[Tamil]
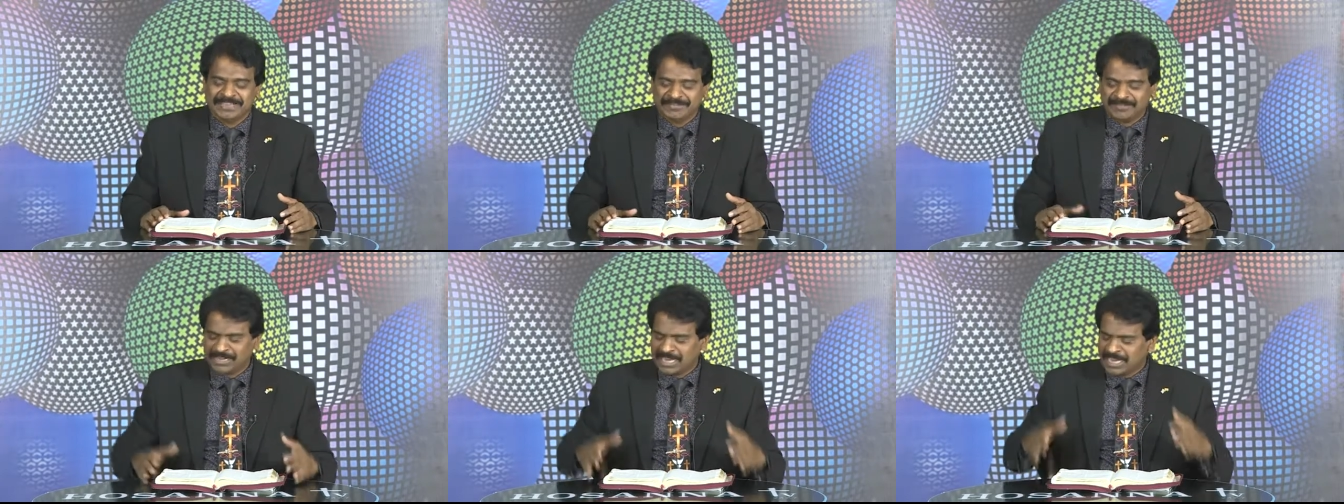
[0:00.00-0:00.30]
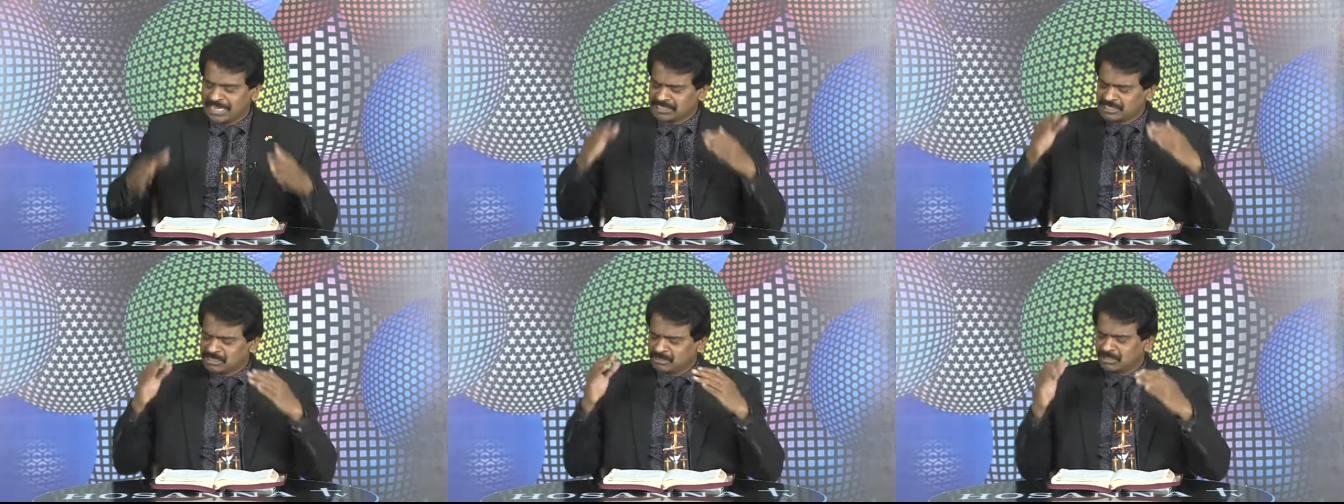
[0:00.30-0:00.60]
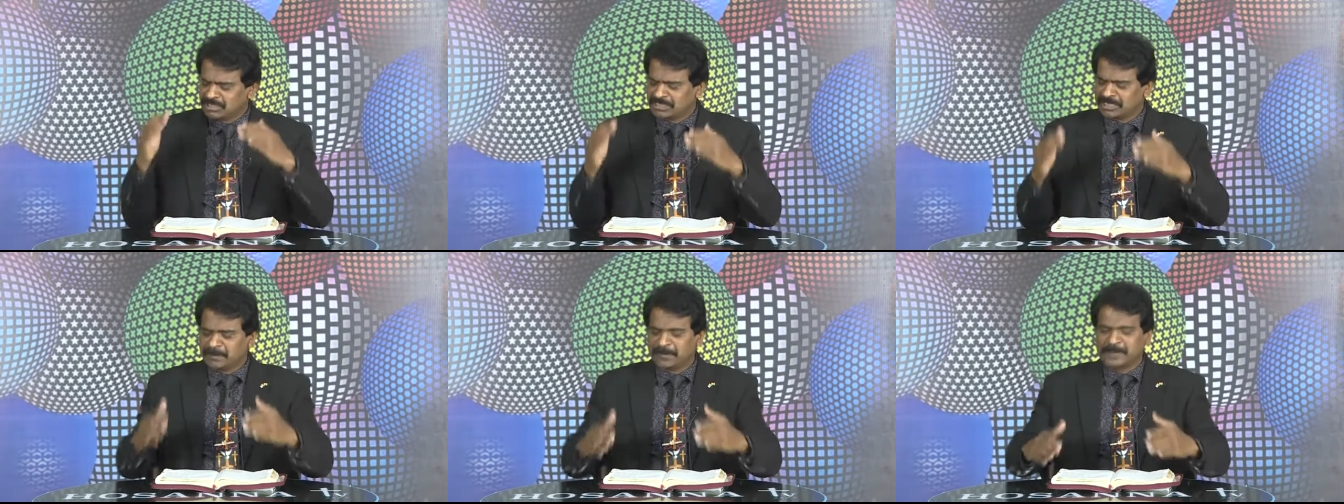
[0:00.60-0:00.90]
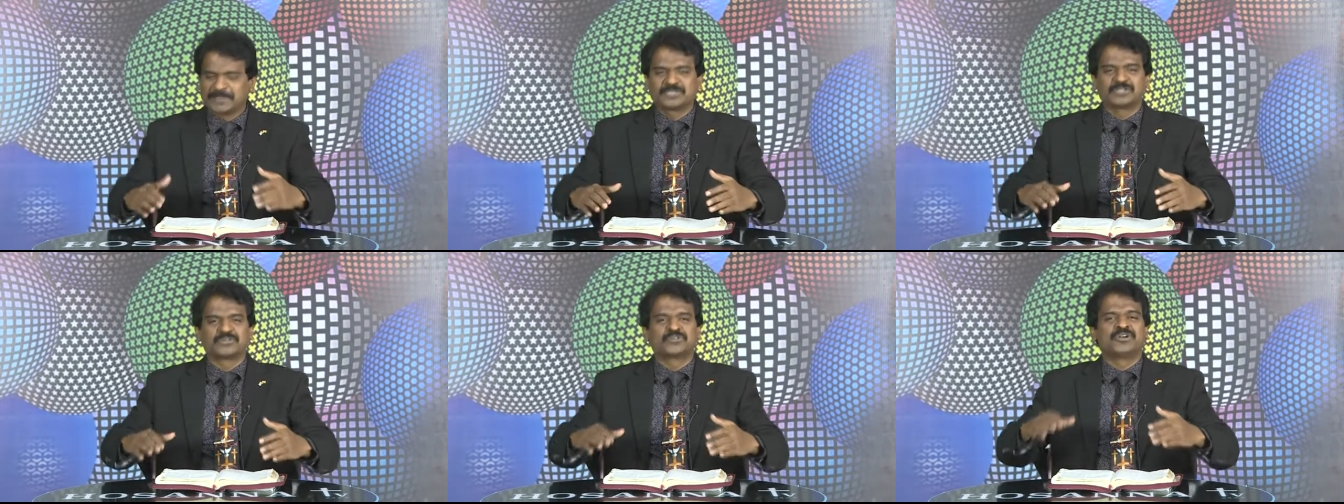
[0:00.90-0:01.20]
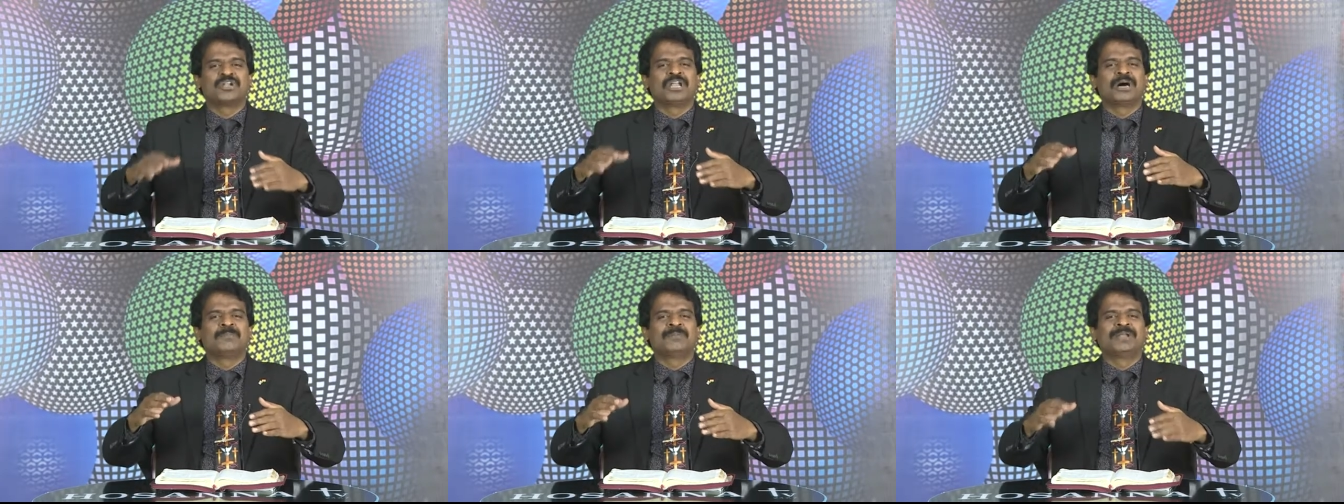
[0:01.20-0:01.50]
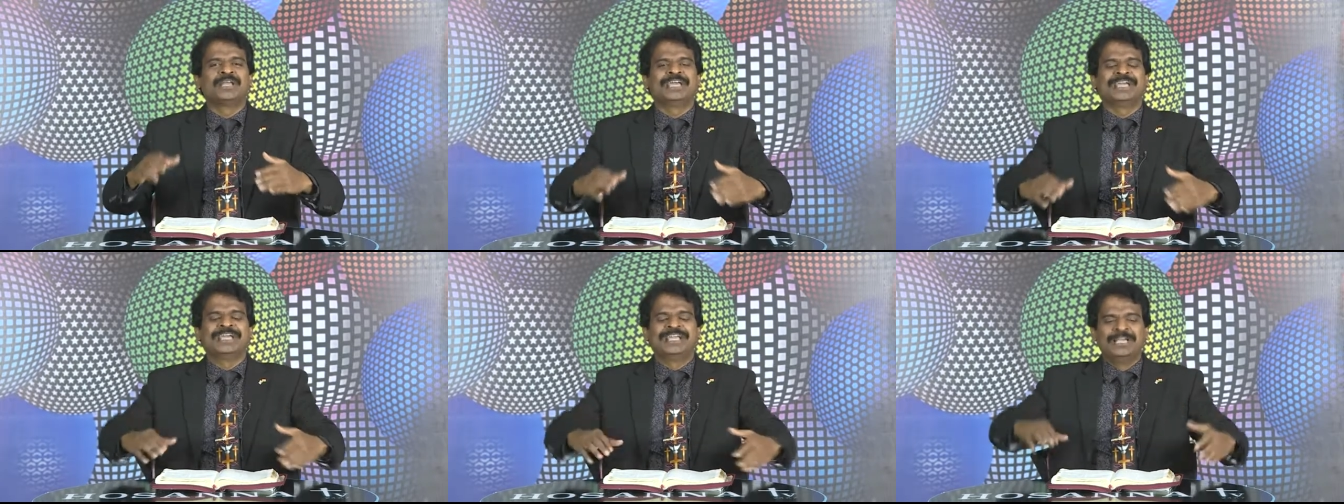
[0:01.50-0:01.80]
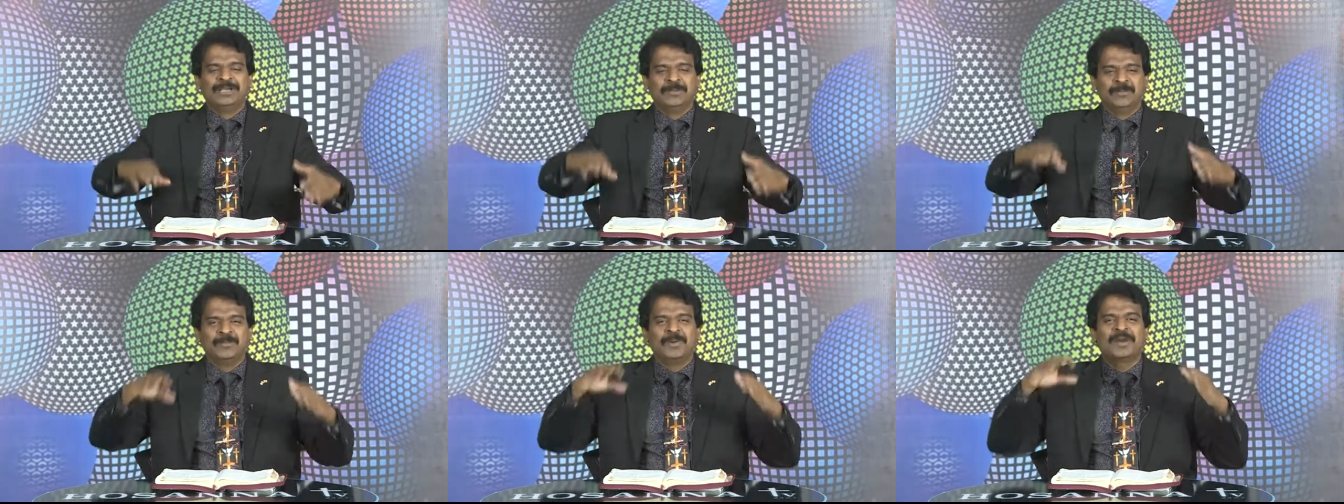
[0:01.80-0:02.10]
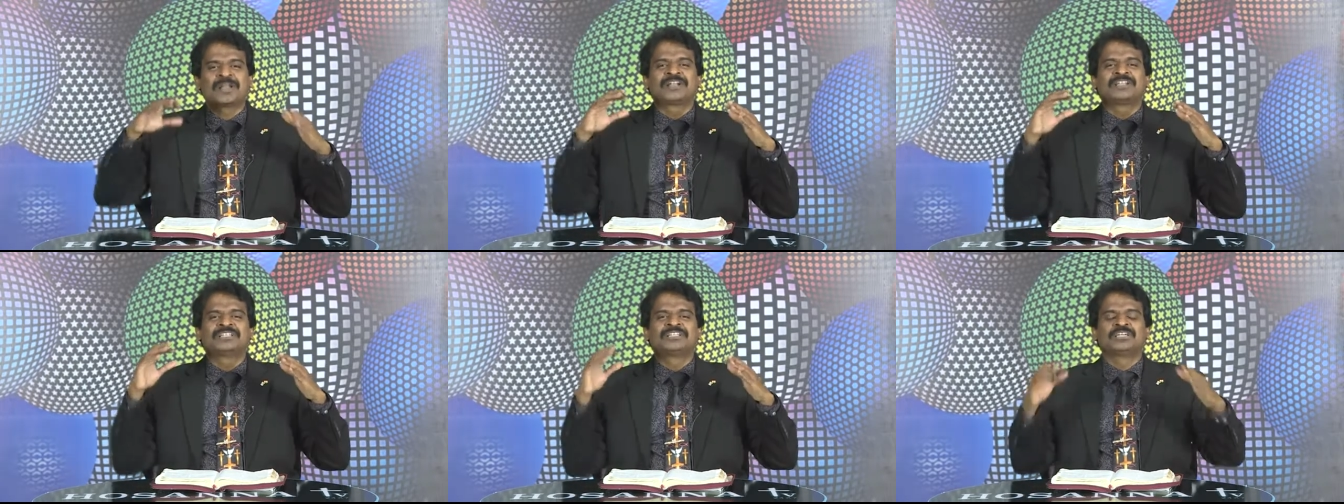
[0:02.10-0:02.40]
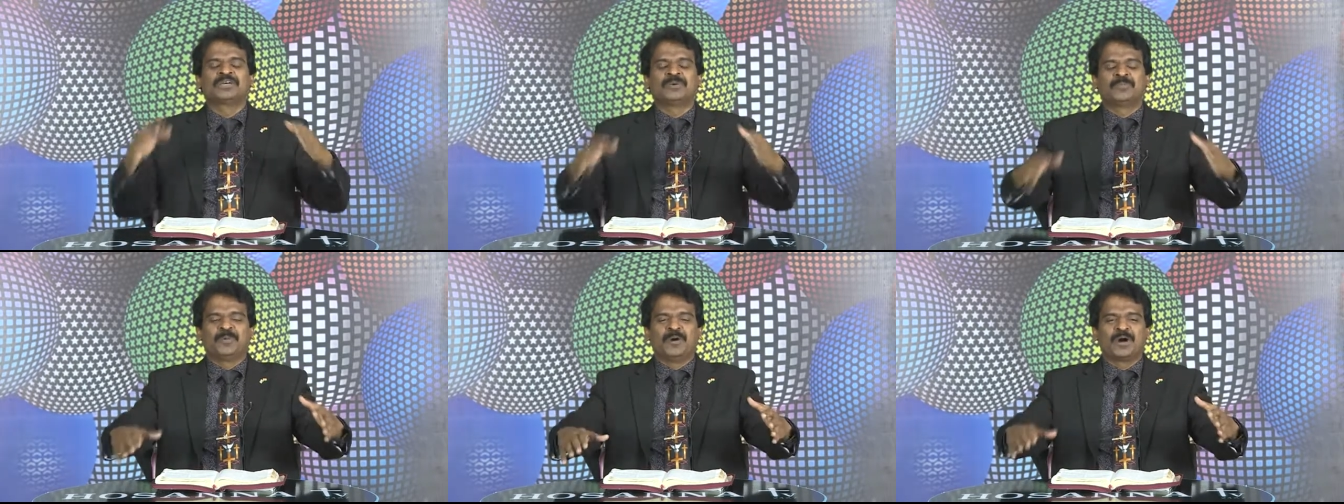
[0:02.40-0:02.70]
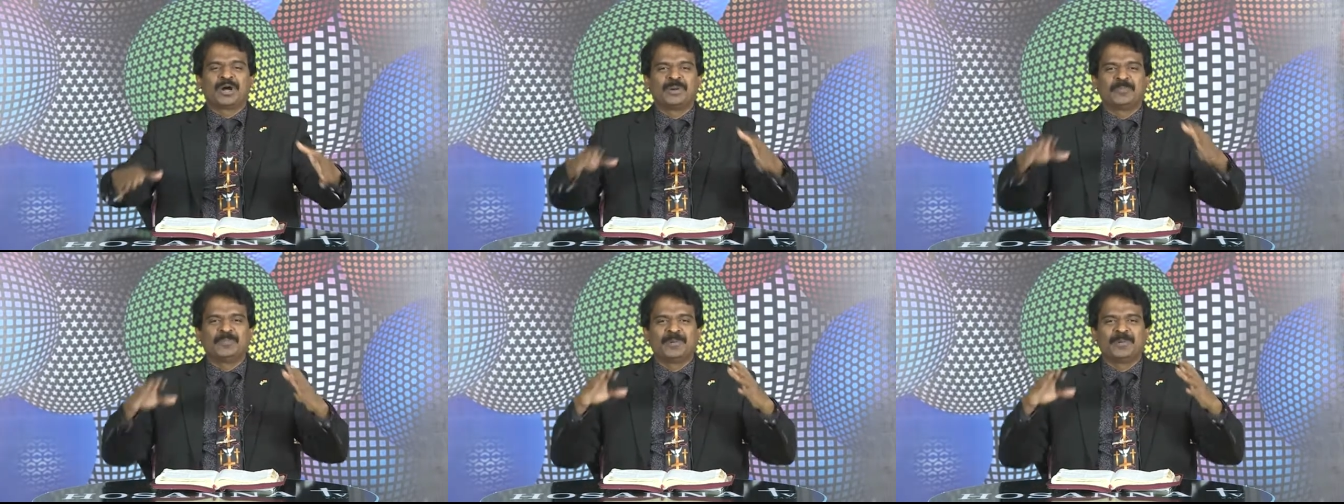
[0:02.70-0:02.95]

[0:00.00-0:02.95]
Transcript: இவன் ஆசீர்வாதத்தை பெற்றுக்கொள்ளாமலே மரணத்துக்கு போக